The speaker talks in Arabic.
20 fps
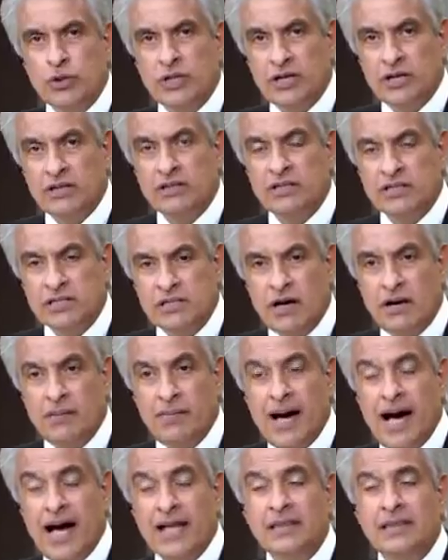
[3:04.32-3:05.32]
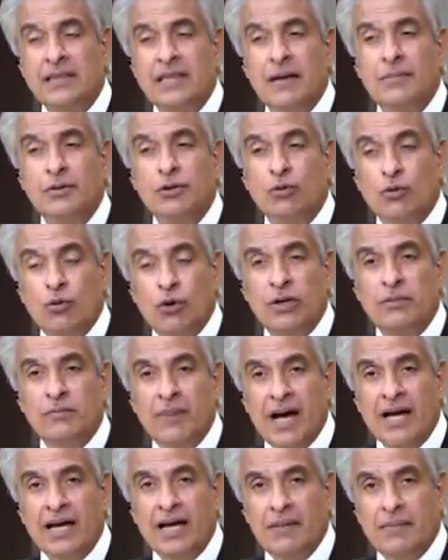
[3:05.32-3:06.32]
والاغتصاب حتى بتروح
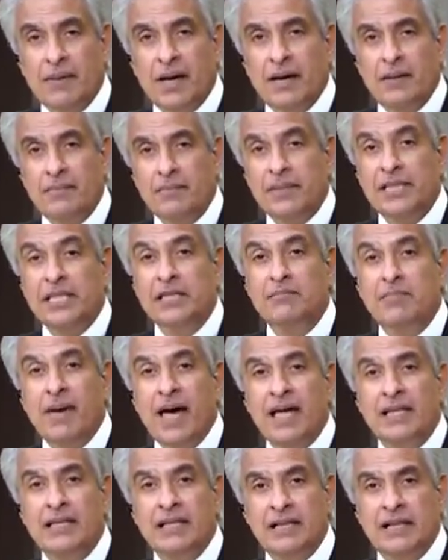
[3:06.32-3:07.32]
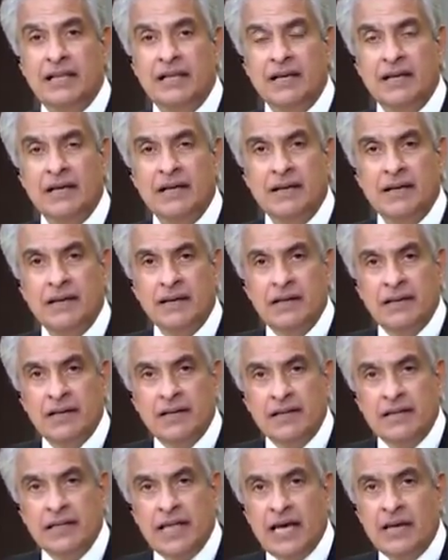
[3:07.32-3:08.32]
المحكمة بتتبهدل
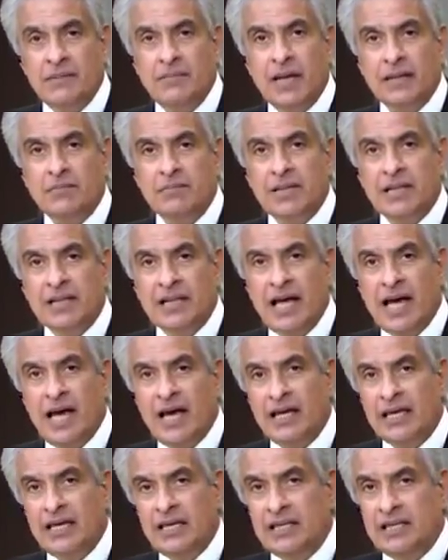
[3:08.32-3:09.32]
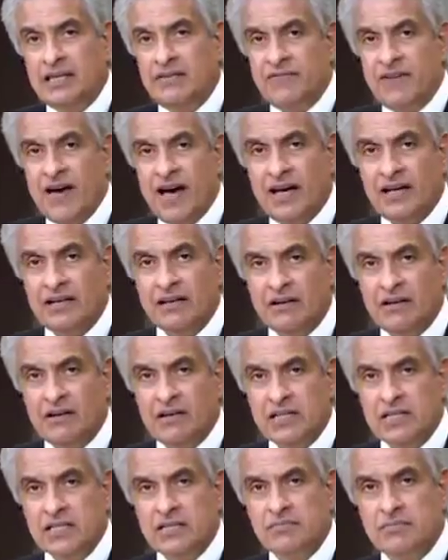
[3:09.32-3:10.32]
دايما بتلاقي دفاع
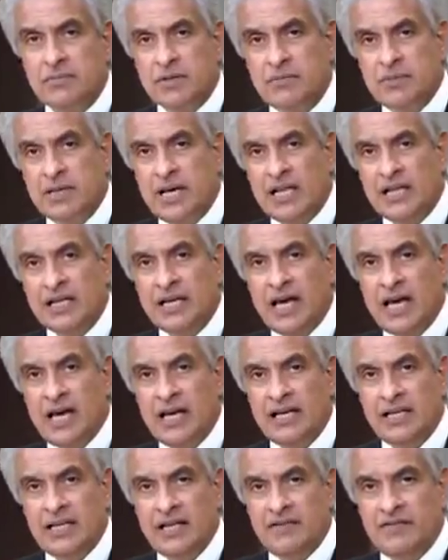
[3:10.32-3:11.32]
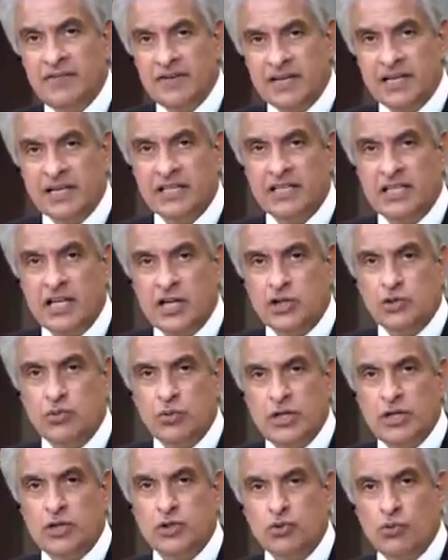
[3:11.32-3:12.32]
الخصم بيلجأ إلى فكرة
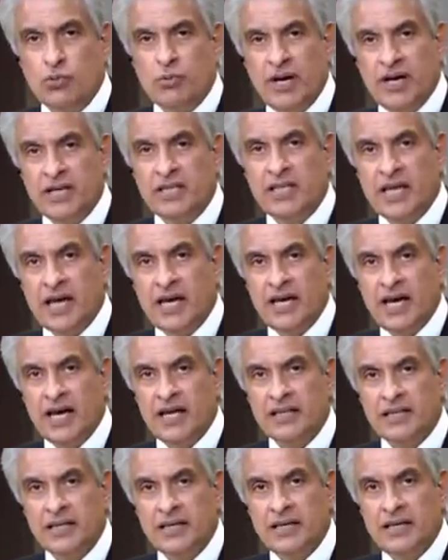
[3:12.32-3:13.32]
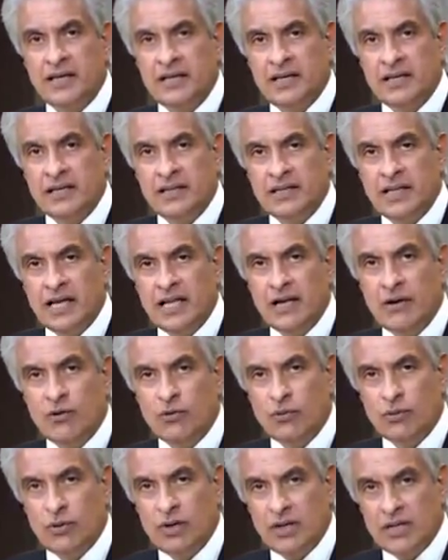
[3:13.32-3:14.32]
تشويه سمعتها يعني ده
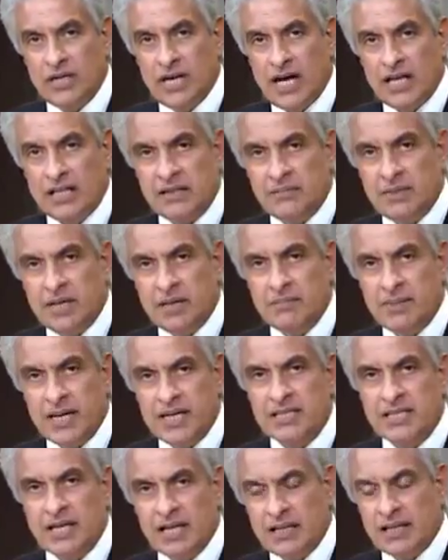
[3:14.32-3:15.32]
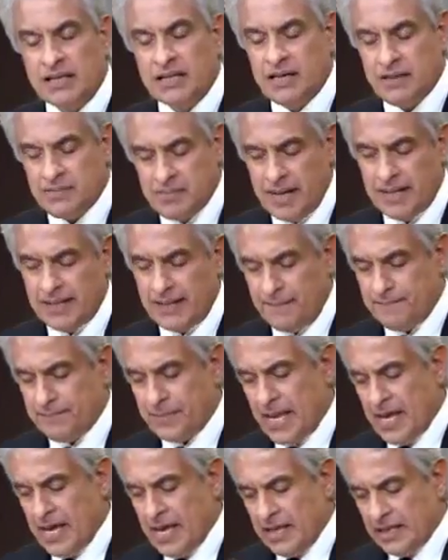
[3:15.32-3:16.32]
لو يعني بيحصل بهدل آه،
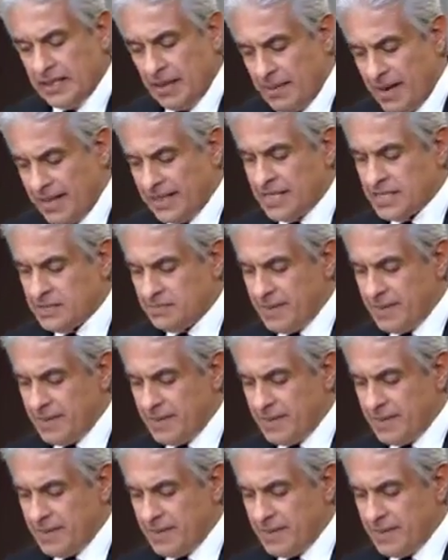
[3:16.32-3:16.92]
طب أنا